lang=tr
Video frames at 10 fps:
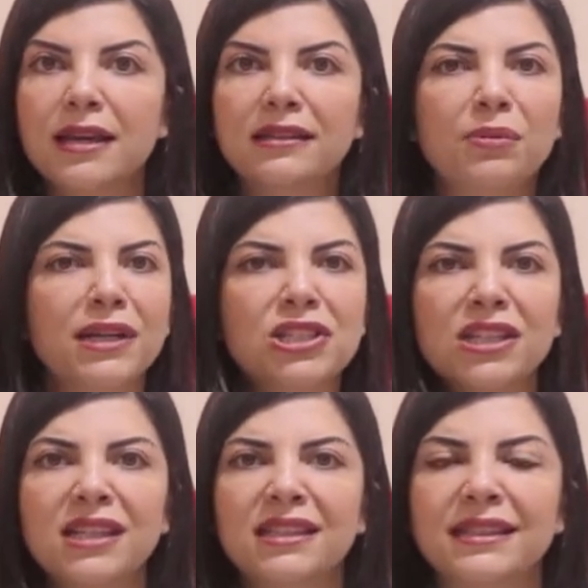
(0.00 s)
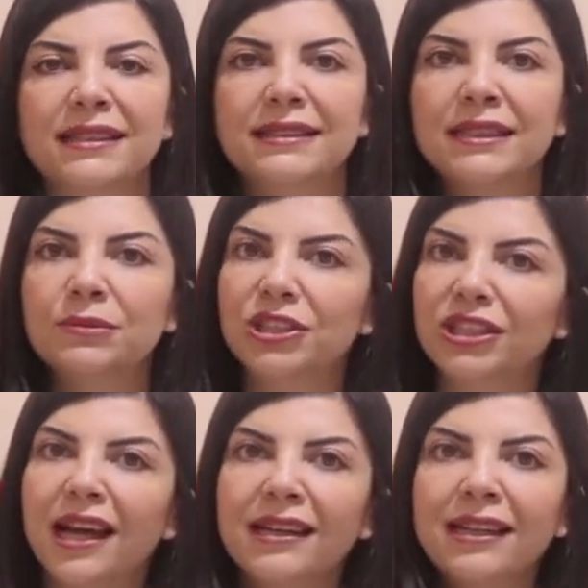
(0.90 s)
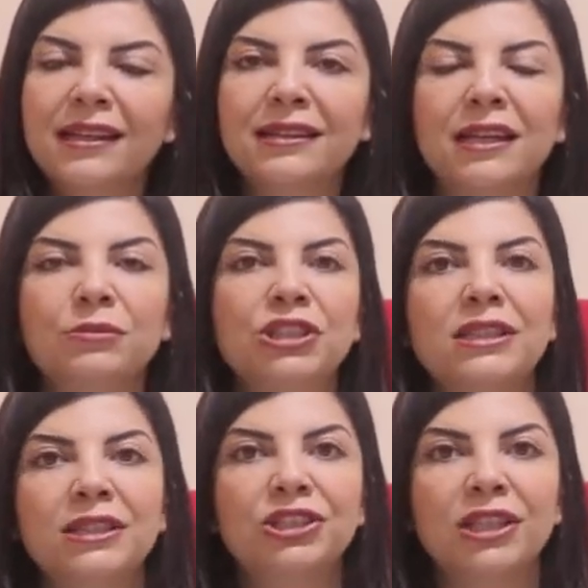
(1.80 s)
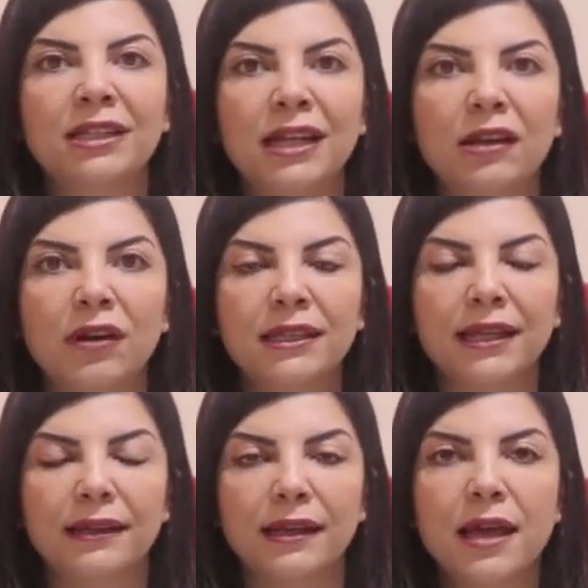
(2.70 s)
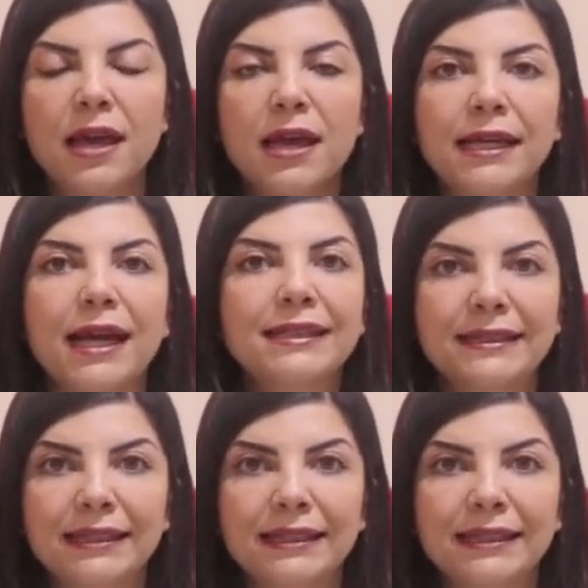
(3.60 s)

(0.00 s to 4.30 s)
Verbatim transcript: tabak çanak sesleri, bir şeyler yiyenler, bir şeyler içenler varken, yani